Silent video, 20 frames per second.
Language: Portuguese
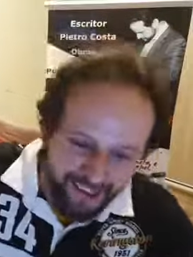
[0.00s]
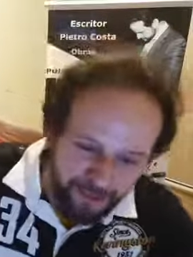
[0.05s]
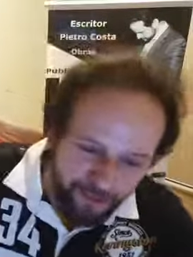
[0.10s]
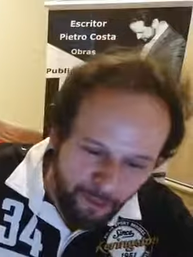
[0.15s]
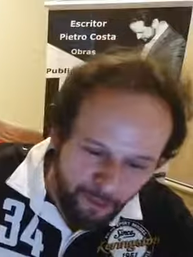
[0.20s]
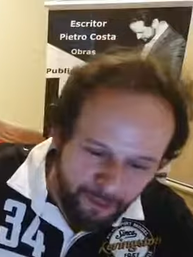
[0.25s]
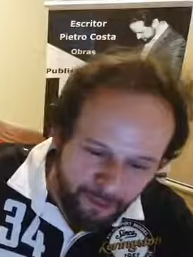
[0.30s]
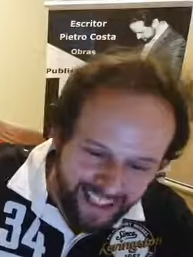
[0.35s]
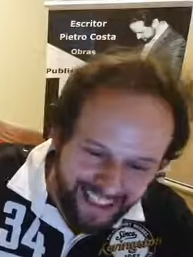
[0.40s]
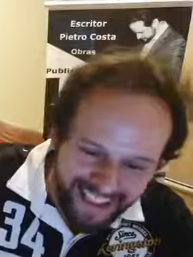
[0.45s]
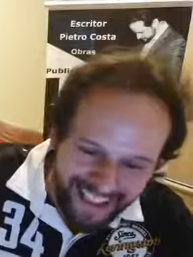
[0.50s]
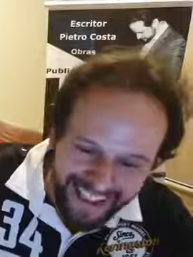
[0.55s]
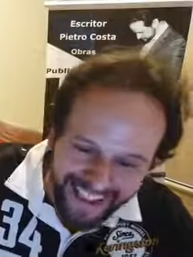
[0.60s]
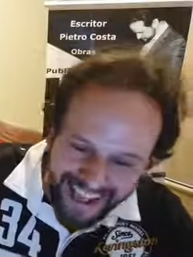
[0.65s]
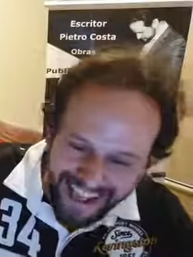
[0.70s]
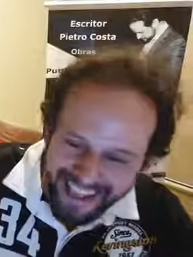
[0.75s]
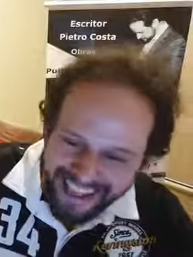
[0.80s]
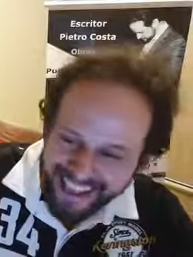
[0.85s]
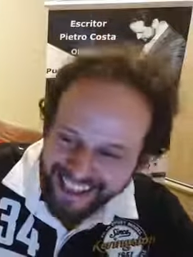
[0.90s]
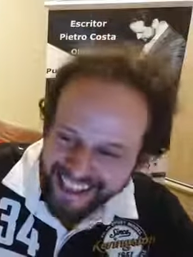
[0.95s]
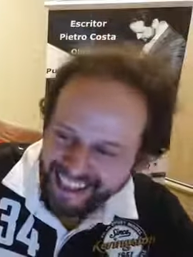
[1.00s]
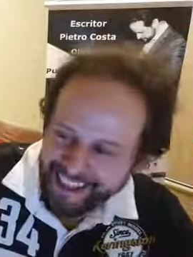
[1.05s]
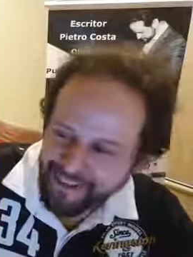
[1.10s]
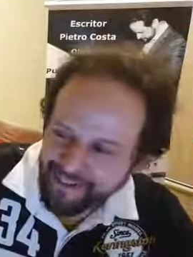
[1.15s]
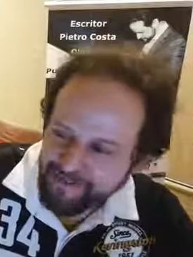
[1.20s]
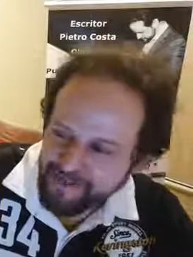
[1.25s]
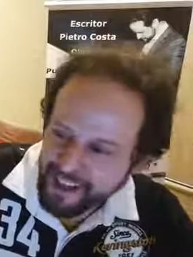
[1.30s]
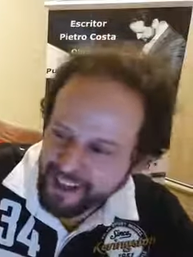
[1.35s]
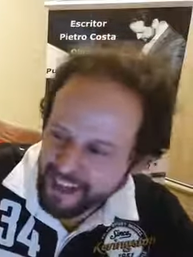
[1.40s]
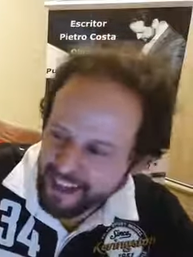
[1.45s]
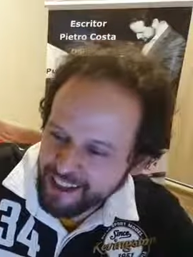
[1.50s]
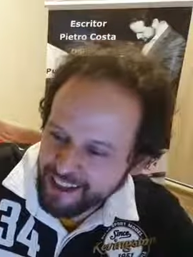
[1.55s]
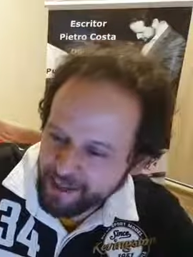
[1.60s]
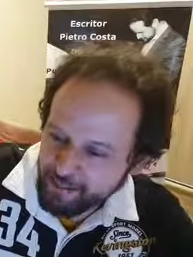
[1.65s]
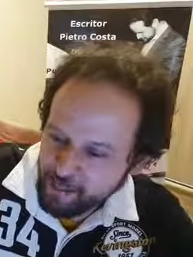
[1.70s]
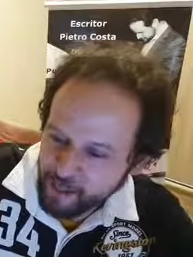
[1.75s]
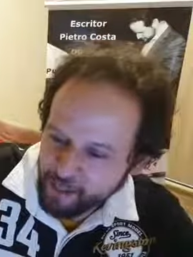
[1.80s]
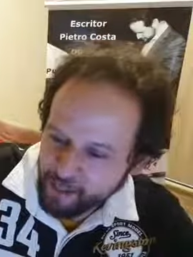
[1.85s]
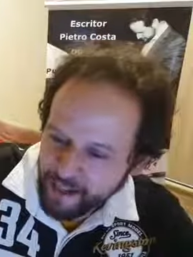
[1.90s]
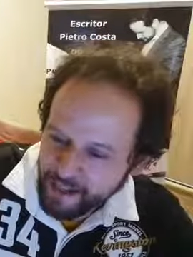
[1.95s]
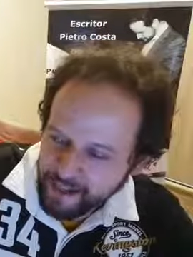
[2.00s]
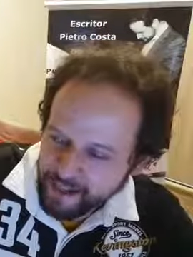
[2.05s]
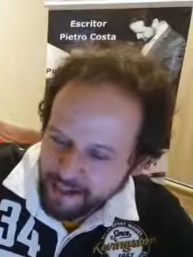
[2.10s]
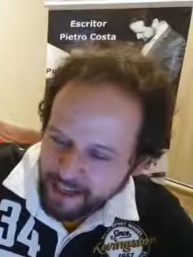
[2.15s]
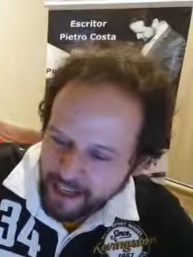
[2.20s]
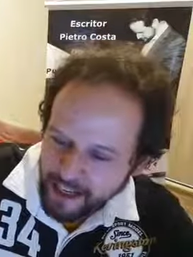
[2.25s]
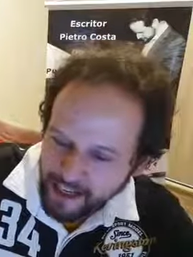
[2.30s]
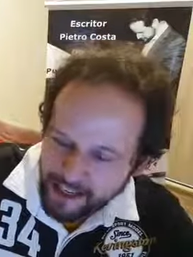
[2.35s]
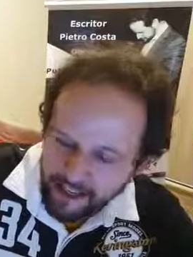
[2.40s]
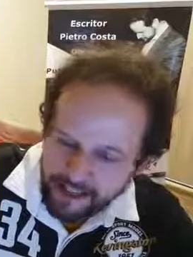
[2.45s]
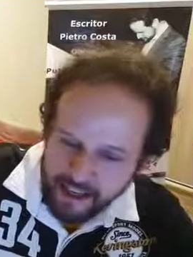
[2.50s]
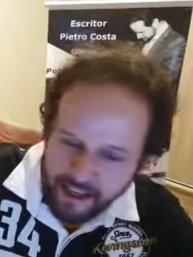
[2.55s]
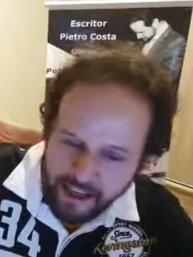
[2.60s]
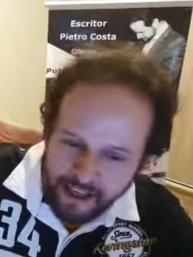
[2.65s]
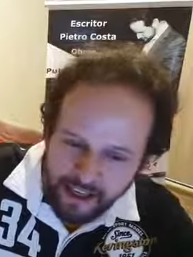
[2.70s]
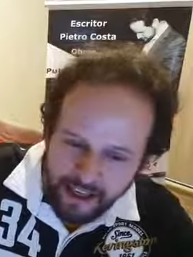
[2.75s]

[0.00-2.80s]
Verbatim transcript: Publicidade aí, uma pequena publicidade.